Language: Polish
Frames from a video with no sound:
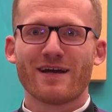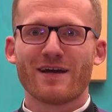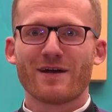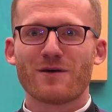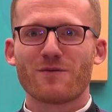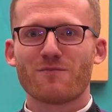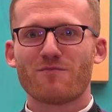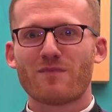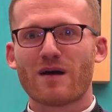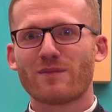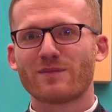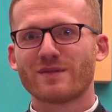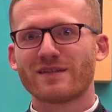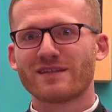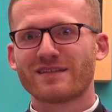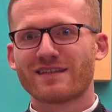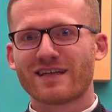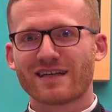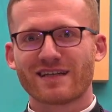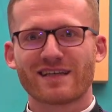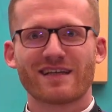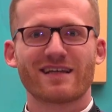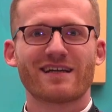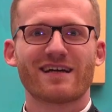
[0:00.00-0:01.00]
mamy
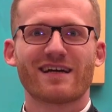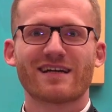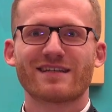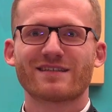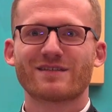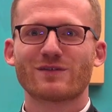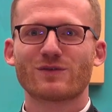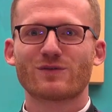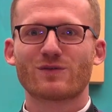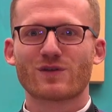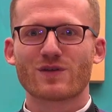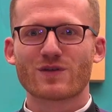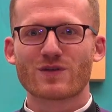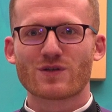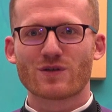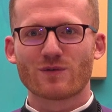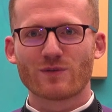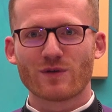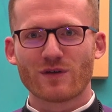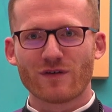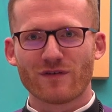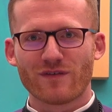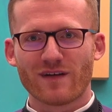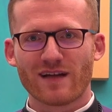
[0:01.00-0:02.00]
takie karty, które
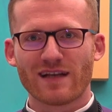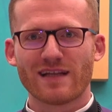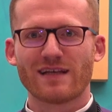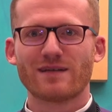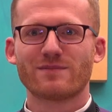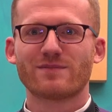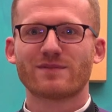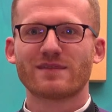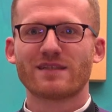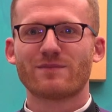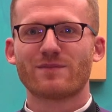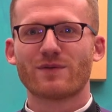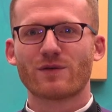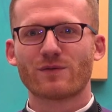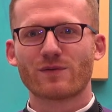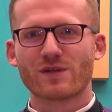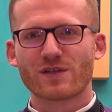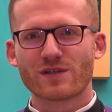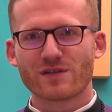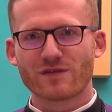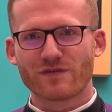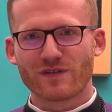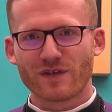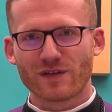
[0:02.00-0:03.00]
są chwalebne,
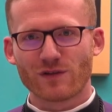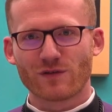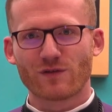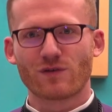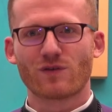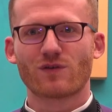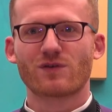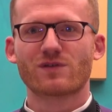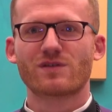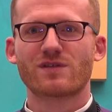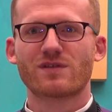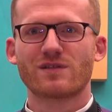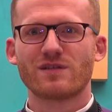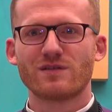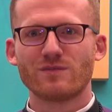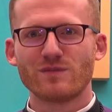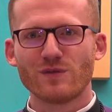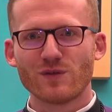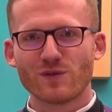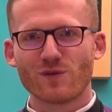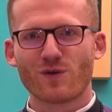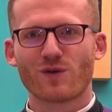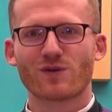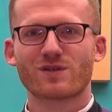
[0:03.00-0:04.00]
pełne świętości,
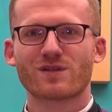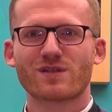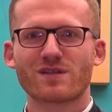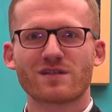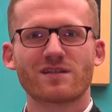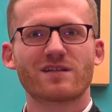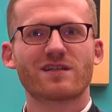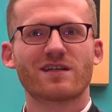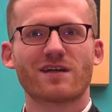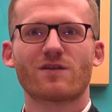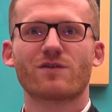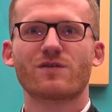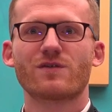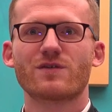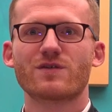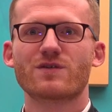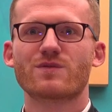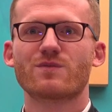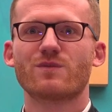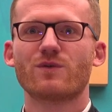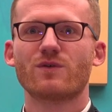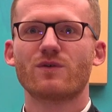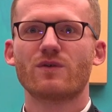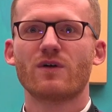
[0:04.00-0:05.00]
miłości,
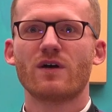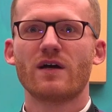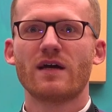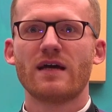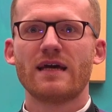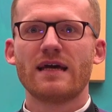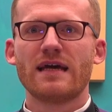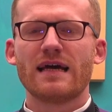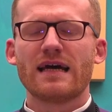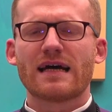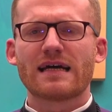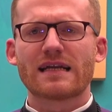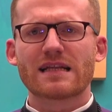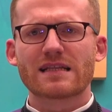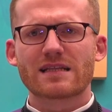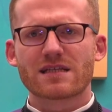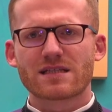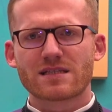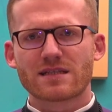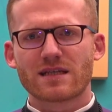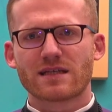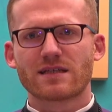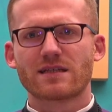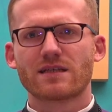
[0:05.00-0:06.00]
heroizmu, ale
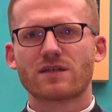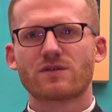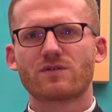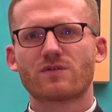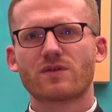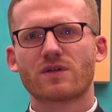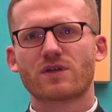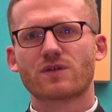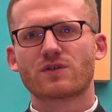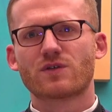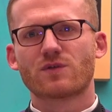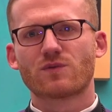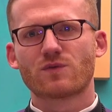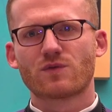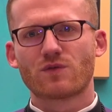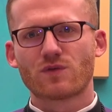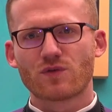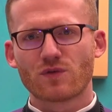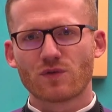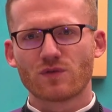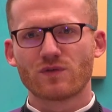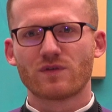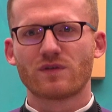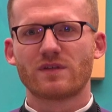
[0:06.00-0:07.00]
też takie, które są
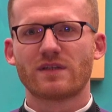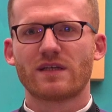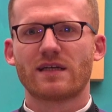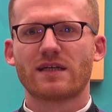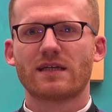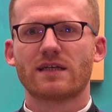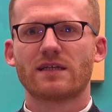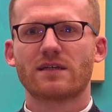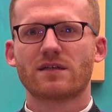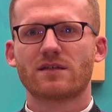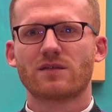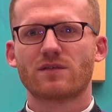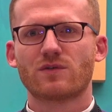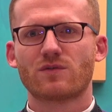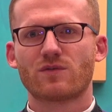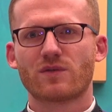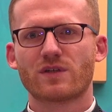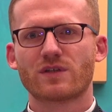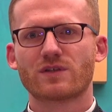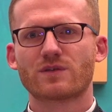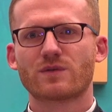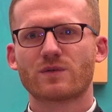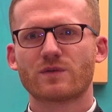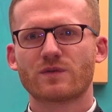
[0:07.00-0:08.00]
trudne,
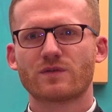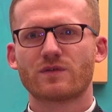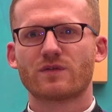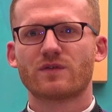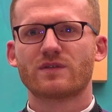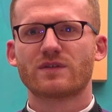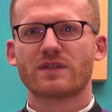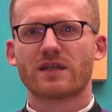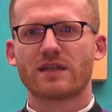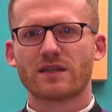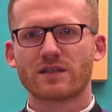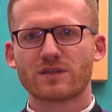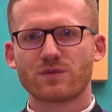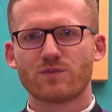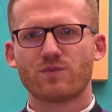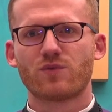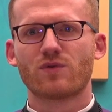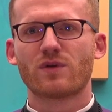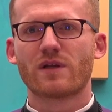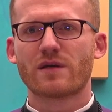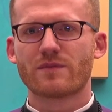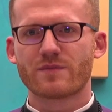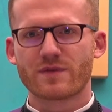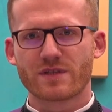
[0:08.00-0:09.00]
które są związane z
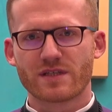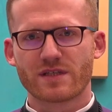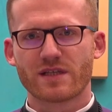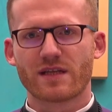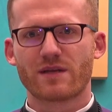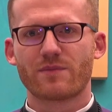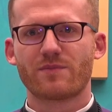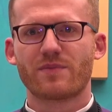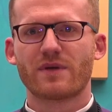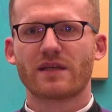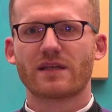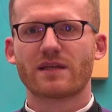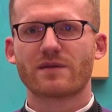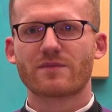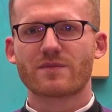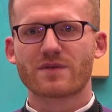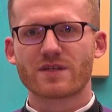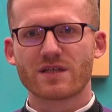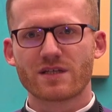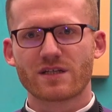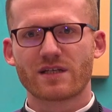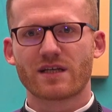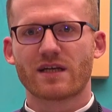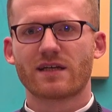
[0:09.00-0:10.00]
bólem, z cierpieniem,
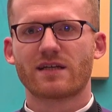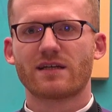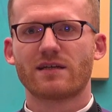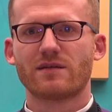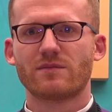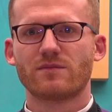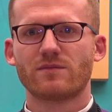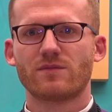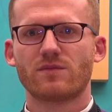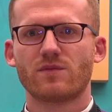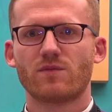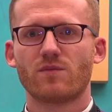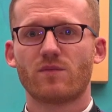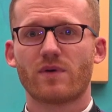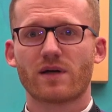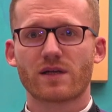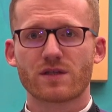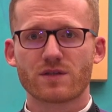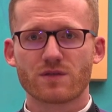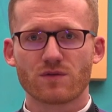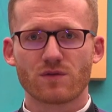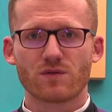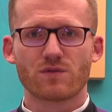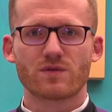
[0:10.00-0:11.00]
z grzechem,
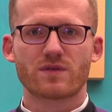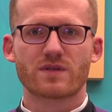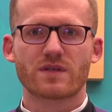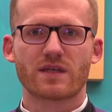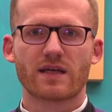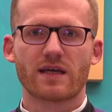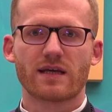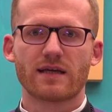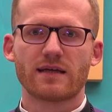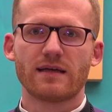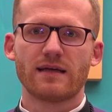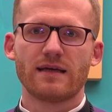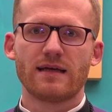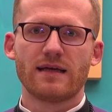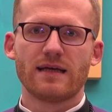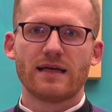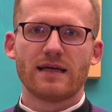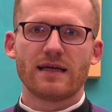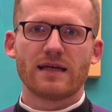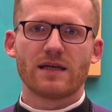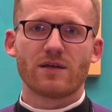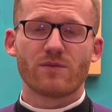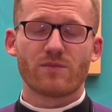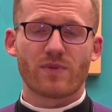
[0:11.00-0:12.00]
bardzo ludzkie
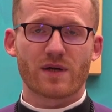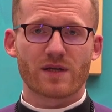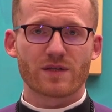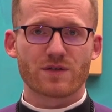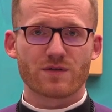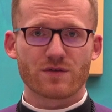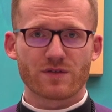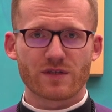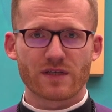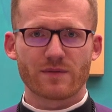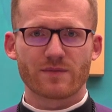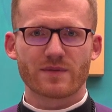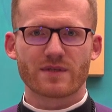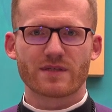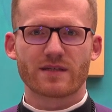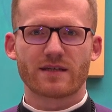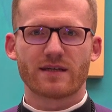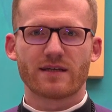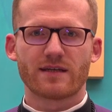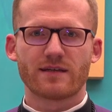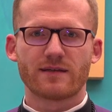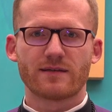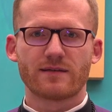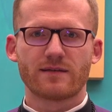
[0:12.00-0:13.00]
i bardzo
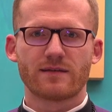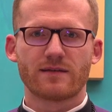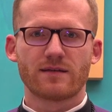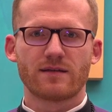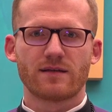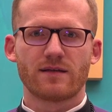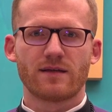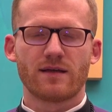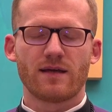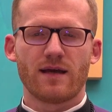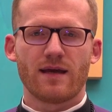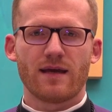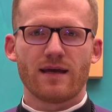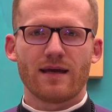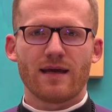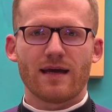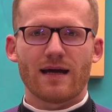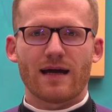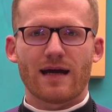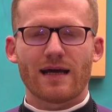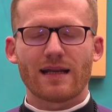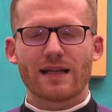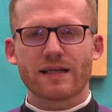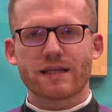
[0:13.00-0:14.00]
ziemskie.
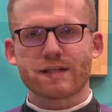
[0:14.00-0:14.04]
Ale